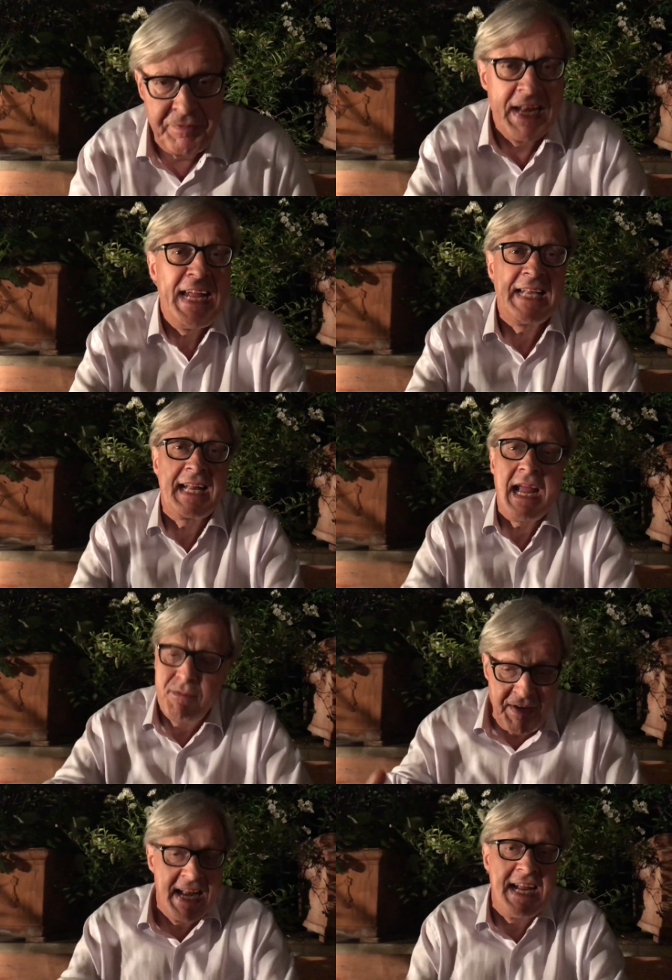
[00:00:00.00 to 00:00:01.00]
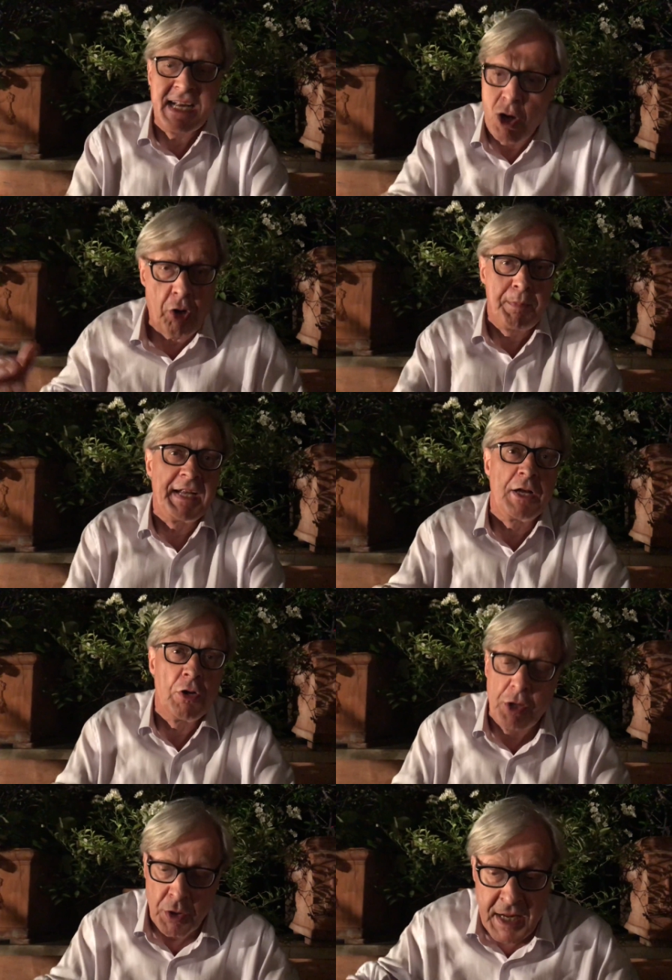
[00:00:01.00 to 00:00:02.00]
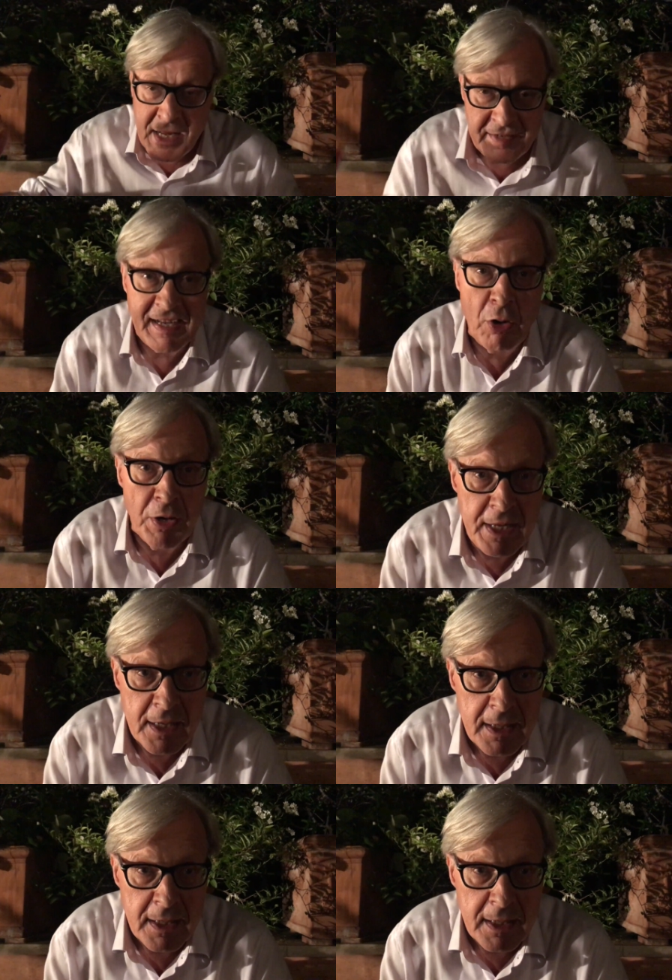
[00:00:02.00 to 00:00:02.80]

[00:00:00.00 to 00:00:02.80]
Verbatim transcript: Venite, venite, non rompete i coglioni, sarò lì,